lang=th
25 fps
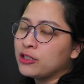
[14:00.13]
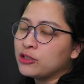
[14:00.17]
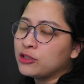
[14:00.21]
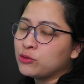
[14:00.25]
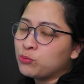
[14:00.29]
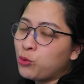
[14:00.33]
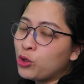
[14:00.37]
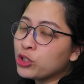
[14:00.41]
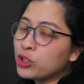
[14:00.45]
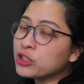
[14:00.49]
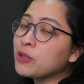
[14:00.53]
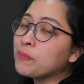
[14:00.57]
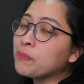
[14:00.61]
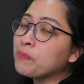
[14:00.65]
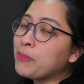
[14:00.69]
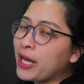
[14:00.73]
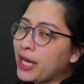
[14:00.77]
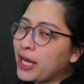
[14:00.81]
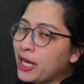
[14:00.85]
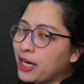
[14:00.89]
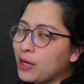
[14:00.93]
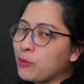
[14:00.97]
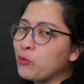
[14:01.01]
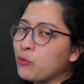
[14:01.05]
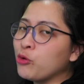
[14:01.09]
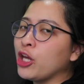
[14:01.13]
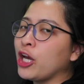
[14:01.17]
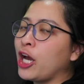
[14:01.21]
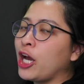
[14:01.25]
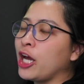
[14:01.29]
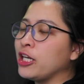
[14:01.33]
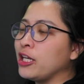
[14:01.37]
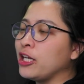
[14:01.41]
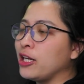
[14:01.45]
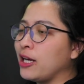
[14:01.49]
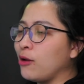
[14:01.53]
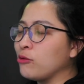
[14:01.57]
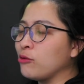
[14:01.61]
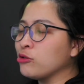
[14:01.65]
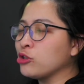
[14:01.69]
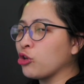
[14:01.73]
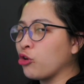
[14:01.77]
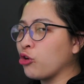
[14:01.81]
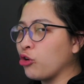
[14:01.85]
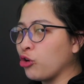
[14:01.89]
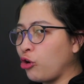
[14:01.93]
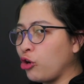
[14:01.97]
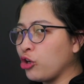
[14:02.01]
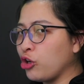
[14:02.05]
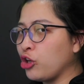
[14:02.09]
พวกสเปคอะไรพวกนี้ค่ะ เดี๋ยวเราจะ
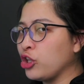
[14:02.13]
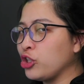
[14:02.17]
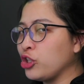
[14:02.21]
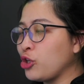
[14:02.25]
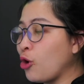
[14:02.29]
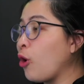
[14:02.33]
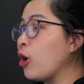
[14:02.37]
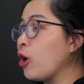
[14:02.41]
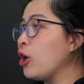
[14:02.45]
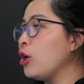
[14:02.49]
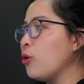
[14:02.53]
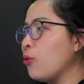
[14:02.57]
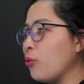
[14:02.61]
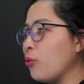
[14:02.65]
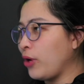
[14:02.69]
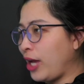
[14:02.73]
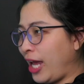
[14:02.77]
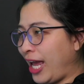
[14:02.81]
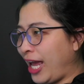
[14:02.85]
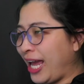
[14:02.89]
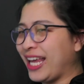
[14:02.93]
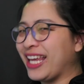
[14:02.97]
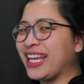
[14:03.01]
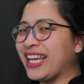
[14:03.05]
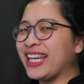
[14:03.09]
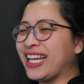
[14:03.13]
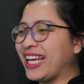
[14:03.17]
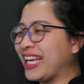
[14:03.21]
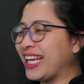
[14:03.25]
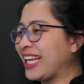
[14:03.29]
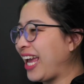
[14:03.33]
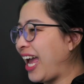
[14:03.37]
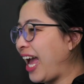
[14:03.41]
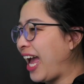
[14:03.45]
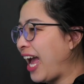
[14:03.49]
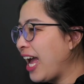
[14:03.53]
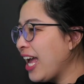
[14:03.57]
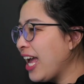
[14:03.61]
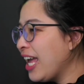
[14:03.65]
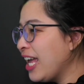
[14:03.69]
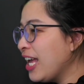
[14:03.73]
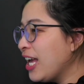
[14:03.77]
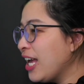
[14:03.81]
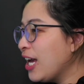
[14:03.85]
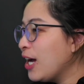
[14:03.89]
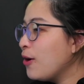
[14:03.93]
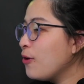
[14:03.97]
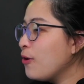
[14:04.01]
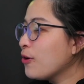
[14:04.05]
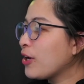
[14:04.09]
ค่อยๆทยอยลให้นะคะ
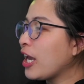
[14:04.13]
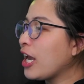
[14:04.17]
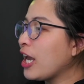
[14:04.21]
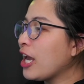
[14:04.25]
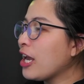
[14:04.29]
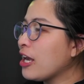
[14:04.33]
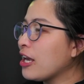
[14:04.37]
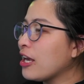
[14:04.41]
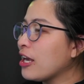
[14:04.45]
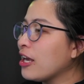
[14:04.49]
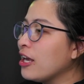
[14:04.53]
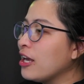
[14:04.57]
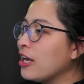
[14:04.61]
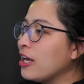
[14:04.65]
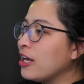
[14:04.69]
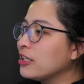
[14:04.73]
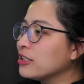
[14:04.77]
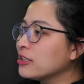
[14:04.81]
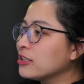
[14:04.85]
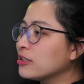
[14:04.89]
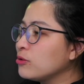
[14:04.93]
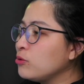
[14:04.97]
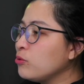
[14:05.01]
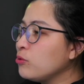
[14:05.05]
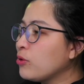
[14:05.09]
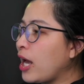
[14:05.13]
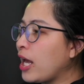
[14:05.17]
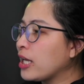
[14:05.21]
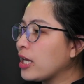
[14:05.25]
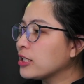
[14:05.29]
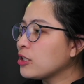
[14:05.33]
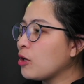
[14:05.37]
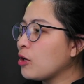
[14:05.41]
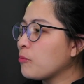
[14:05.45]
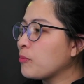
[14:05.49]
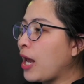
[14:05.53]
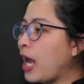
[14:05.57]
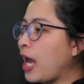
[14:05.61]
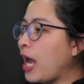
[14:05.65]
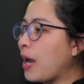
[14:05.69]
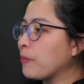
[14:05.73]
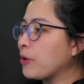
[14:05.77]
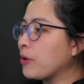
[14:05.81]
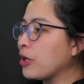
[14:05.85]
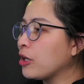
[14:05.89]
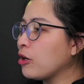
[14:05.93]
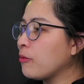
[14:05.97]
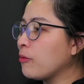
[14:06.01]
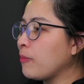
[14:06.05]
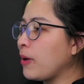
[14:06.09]
โอเคลูกค้าสอบถาม
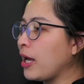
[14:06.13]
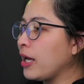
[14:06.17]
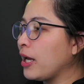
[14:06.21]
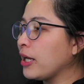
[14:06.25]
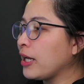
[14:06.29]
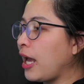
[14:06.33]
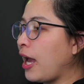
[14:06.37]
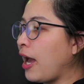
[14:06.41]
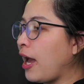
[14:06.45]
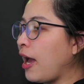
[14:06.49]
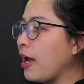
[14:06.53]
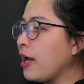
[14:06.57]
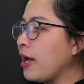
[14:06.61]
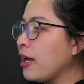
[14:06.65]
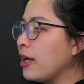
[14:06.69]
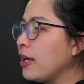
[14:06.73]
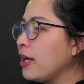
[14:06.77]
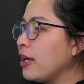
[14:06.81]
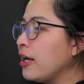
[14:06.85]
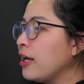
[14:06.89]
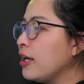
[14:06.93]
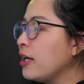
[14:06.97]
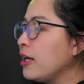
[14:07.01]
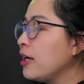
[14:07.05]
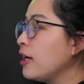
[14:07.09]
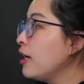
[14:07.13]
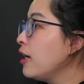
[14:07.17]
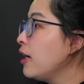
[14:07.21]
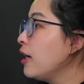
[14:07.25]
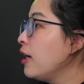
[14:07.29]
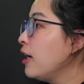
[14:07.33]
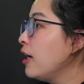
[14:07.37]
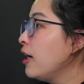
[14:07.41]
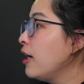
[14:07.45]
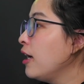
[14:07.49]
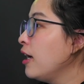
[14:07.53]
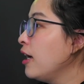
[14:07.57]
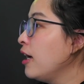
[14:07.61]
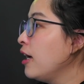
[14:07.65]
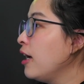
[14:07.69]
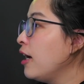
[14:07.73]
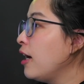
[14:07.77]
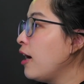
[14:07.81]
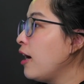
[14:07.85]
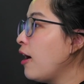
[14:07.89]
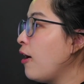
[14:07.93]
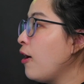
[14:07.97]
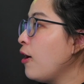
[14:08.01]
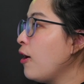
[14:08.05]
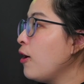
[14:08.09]
กันเข้ามาค่ะ
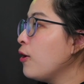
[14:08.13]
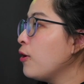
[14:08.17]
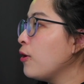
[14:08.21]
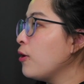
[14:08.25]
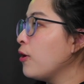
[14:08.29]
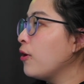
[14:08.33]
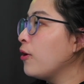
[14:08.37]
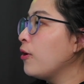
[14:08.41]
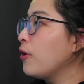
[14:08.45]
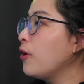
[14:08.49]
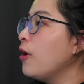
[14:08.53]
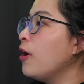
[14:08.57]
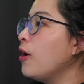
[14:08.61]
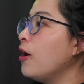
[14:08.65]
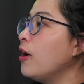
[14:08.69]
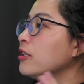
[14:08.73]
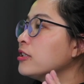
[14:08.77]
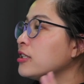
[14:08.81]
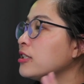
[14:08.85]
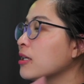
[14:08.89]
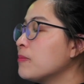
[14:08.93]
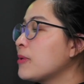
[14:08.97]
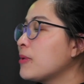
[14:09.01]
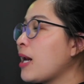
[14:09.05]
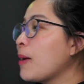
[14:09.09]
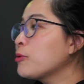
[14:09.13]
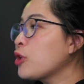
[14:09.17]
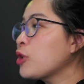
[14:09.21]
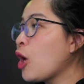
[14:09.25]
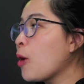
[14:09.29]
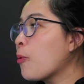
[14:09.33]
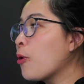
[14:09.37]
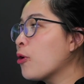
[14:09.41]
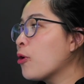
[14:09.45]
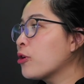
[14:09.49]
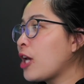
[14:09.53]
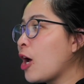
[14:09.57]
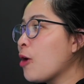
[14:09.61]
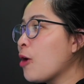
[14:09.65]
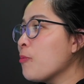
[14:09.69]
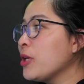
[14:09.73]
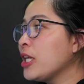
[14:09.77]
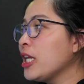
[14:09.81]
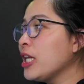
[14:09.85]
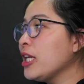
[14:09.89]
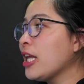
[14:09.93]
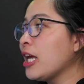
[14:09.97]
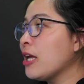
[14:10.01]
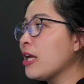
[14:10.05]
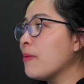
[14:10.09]
ออสำหรับช็อปของเรามี
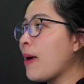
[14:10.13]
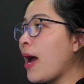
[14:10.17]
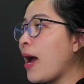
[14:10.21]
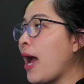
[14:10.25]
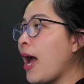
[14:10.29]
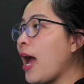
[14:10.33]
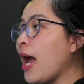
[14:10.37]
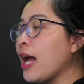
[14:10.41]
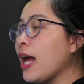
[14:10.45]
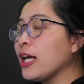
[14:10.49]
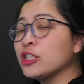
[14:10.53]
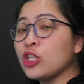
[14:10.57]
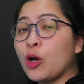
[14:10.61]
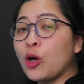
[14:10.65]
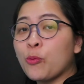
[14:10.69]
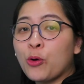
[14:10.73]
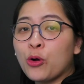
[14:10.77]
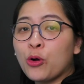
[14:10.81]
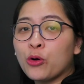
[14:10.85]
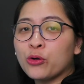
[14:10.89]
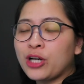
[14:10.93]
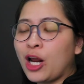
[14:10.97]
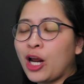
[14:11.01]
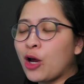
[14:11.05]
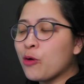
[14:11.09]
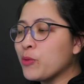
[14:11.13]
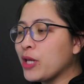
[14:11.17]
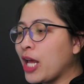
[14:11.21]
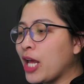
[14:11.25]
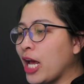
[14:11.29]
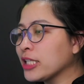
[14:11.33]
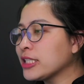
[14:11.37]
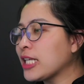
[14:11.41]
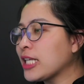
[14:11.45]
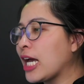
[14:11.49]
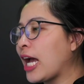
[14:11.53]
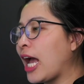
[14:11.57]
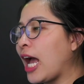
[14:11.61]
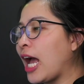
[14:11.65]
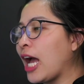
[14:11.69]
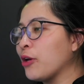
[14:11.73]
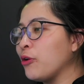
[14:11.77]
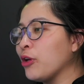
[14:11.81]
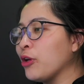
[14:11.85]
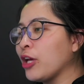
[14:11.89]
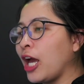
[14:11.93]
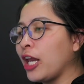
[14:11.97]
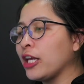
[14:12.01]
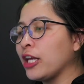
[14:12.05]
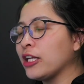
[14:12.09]
ที่ไหนบ้าง ช็อปของเรามี 5 สาขาด้
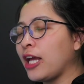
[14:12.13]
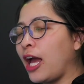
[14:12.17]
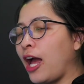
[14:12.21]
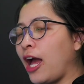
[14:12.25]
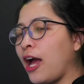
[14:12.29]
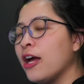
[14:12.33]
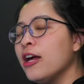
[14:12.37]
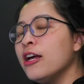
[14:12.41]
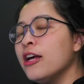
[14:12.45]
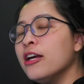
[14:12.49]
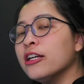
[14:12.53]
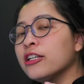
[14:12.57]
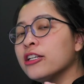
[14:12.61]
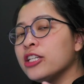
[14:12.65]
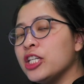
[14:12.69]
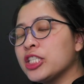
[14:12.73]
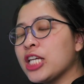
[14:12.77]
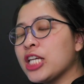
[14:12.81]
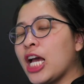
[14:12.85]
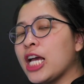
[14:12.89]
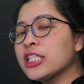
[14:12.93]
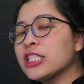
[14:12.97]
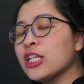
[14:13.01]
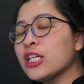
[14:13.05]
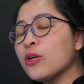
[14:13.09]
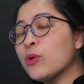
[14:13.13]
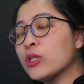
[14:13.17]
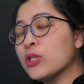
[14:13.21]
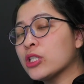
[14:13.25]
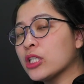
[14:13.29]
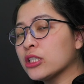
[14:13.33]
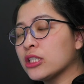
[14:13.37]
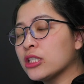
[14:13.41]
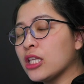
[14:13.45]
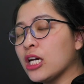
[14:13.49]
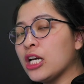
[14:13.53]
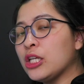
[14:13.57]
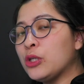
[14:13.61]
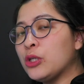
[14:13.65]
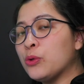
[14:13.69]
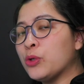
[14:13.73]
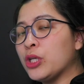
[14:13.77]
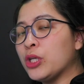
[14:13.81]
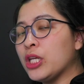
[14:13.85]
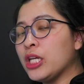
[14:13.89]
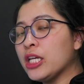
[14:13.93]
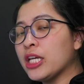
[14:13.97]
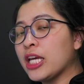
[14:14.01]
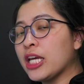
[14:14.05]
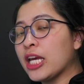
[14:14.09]
วยกันค่ะ DJI Service Center อยู่
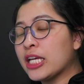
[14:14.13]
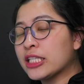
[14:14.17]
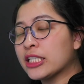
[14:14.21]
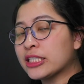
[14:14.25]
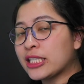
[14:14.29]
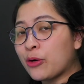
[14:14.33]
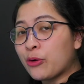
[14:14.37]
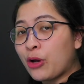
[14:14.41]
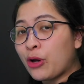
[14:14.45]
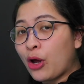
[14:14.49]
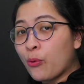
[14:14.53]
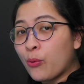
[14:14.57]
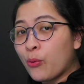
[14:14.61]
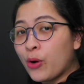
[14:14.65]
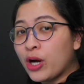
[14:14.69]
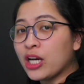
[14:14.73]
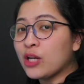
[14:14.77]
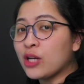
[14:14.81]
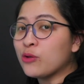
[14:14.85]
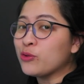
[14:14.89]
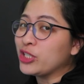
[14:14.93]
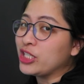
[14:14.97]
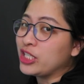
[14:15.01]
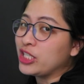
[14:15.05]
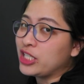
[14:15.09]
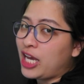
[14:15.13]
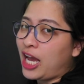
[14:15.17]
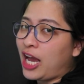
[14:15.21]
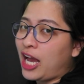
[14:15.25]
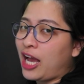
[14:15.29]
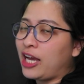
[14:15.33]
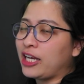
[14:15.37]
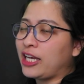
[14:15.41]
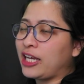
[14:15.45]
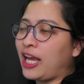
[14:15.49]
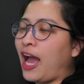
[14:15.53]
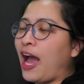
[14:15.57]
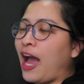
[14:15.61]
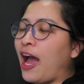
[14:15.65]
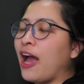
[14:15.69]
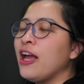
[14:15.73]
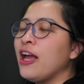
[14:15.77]
ที่ KSL Tower ถนนศรยาค่ะ